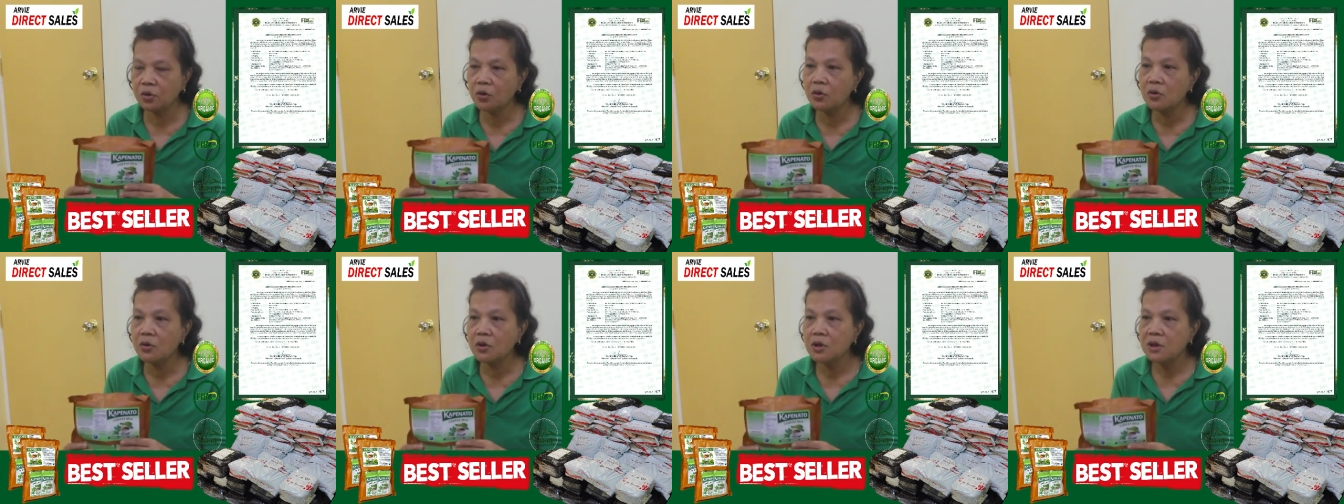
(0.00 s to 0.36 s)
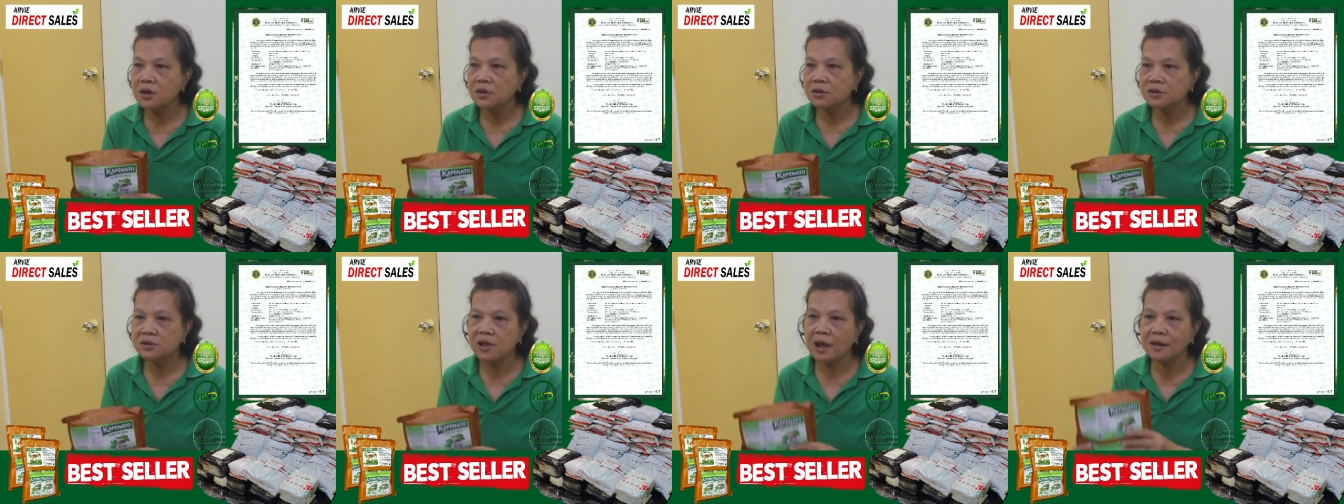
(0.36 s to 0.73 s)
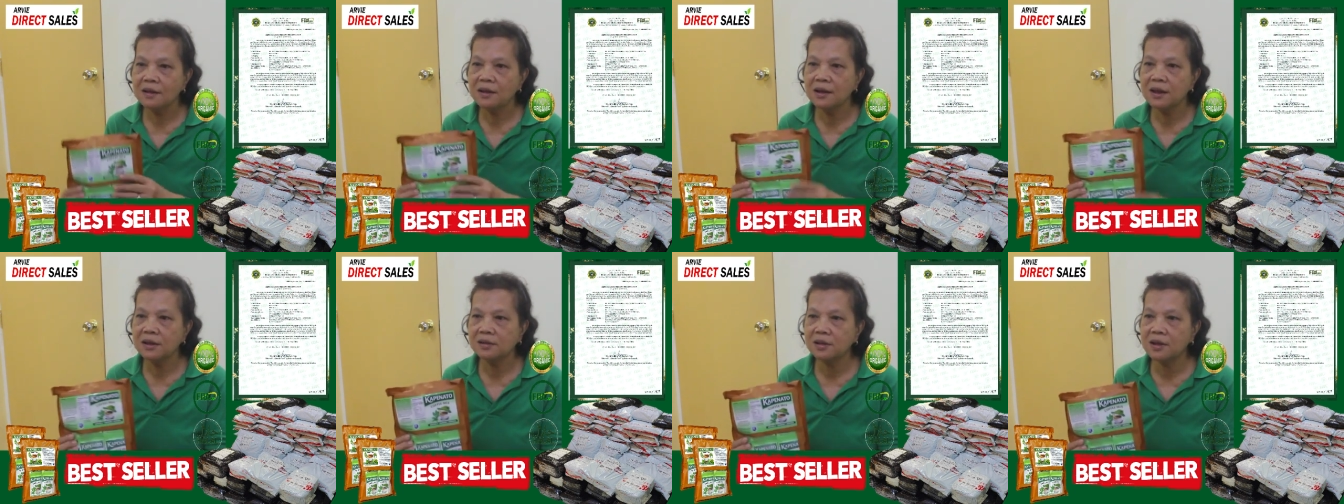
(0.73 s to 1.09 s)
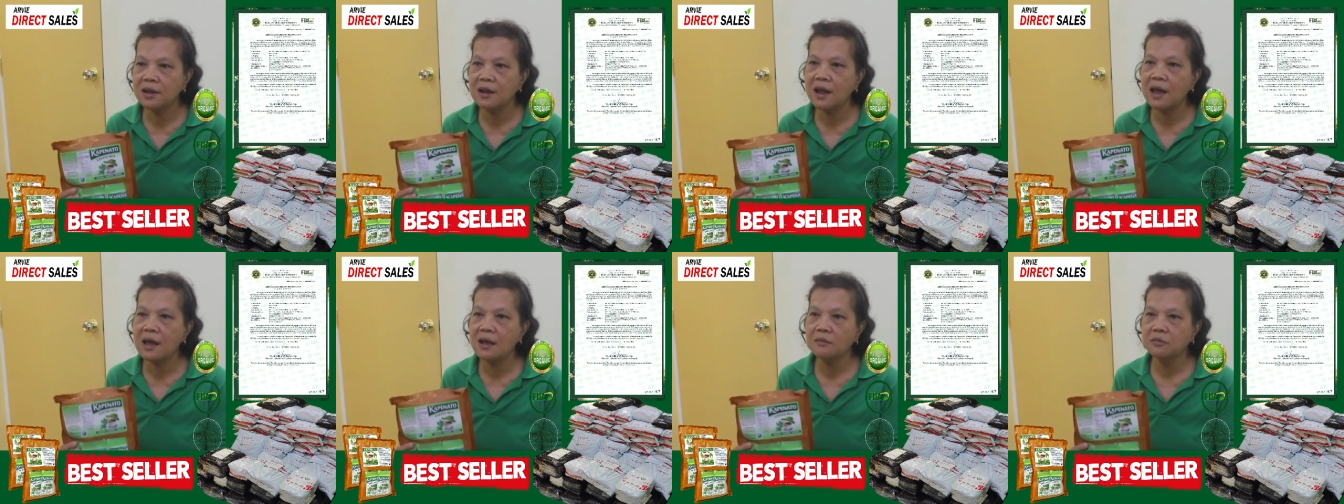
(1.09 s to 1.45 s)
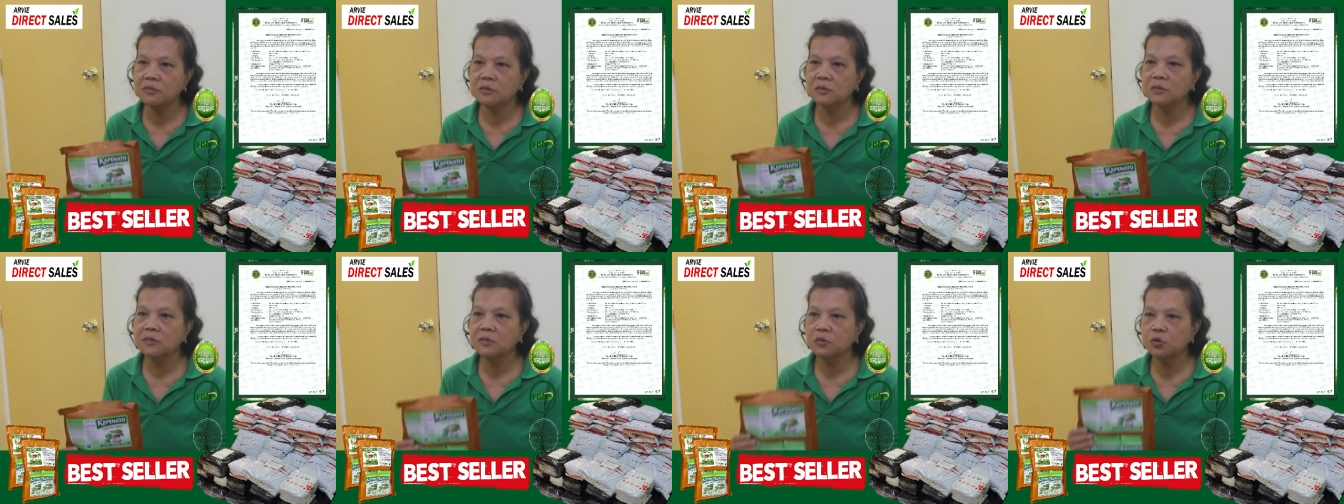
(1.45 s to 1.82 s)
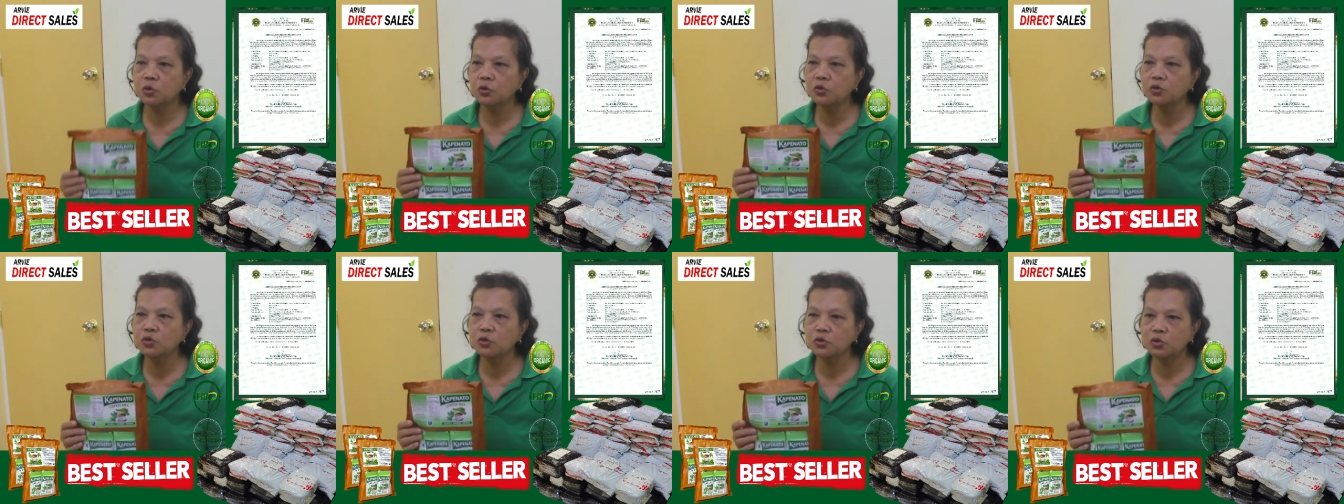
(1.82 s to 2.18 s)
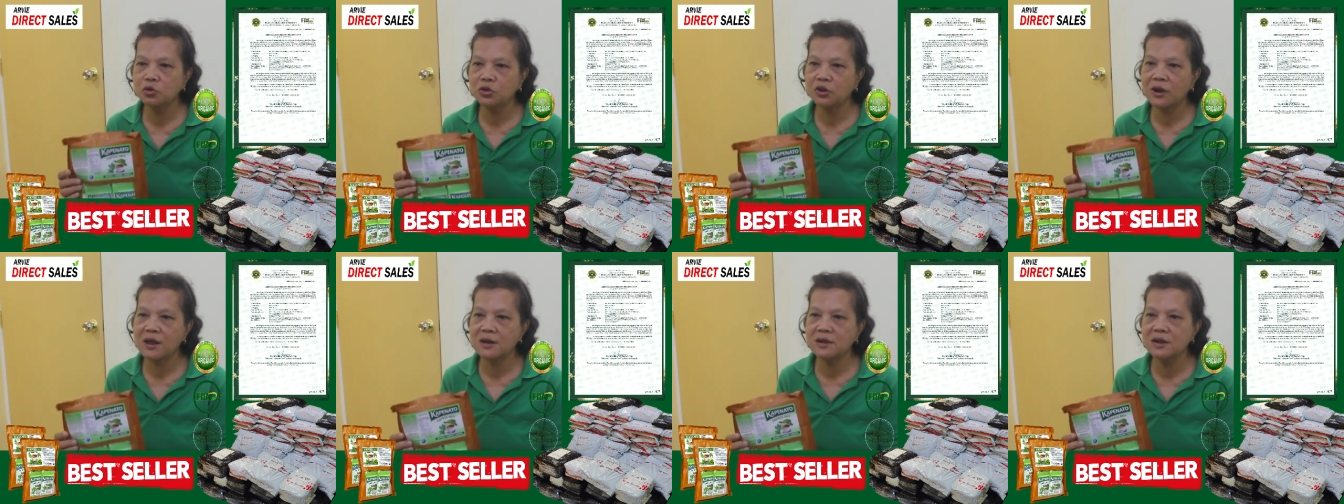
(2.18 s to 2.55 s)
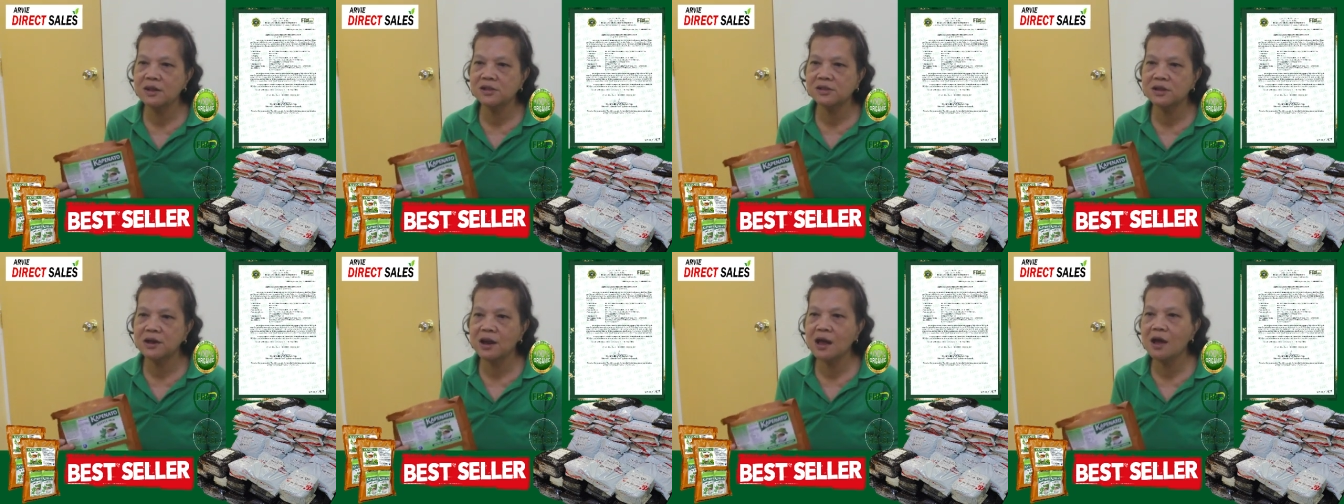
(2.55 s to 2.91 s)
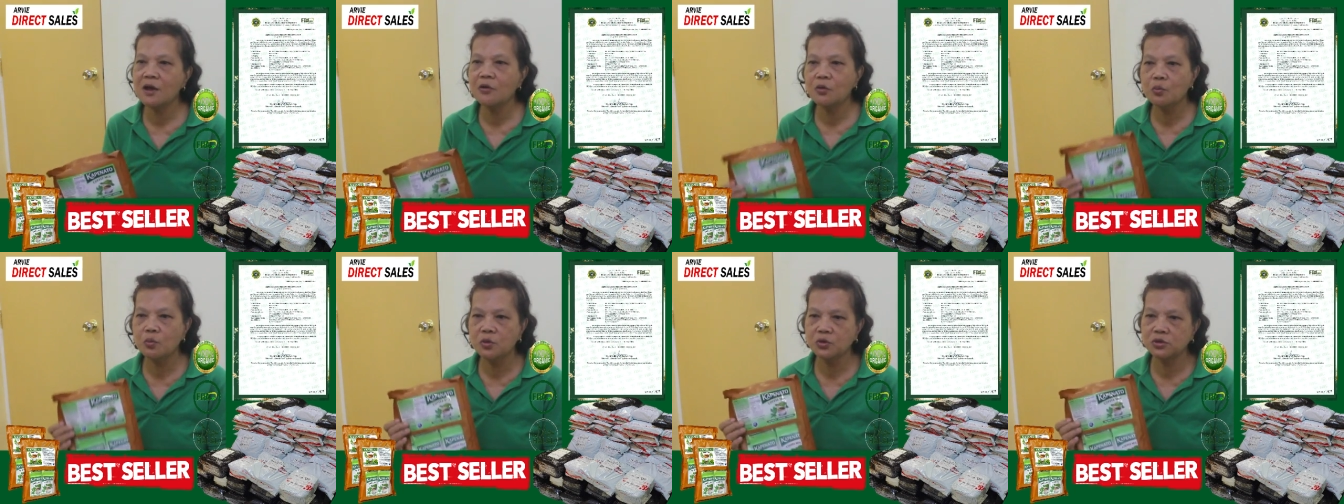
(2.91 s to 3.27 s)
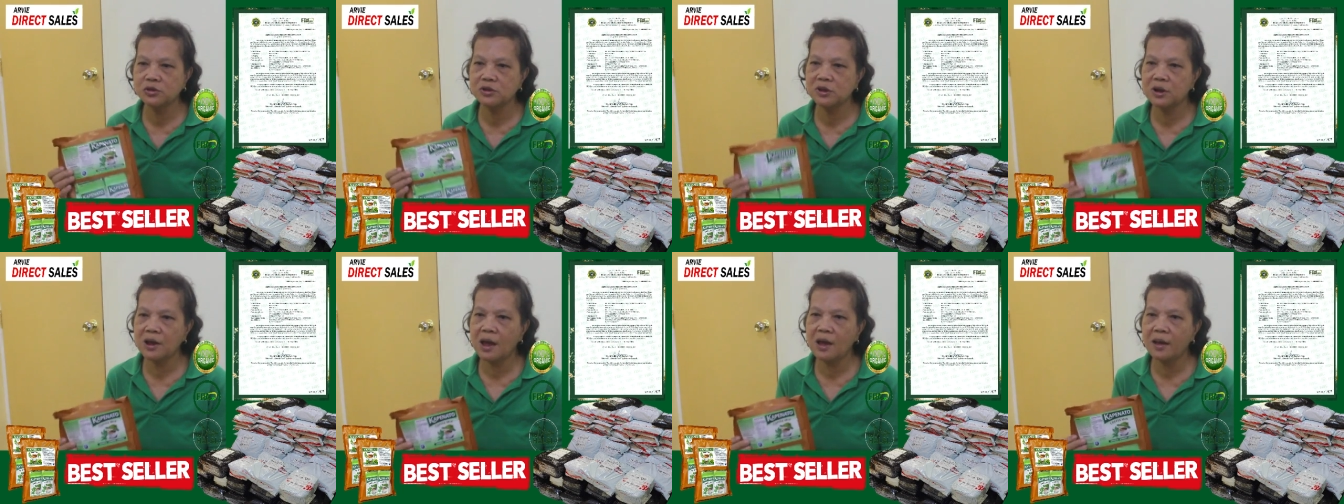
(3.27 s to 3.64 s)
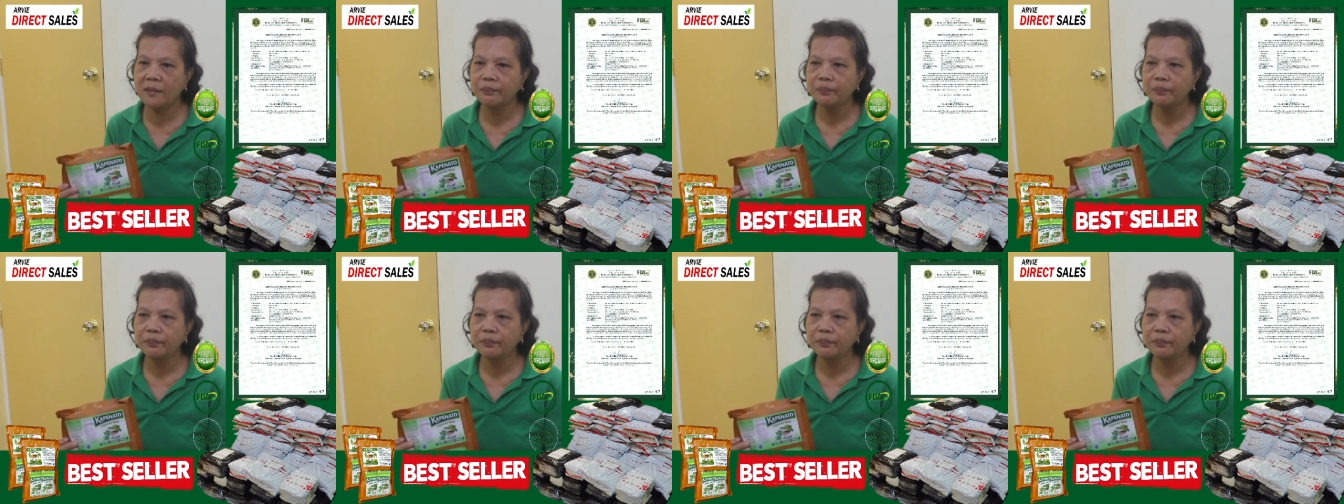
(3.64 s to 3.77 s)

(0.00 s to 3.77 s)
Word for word: saglit lang, 2 to 3 days lang, ubos na.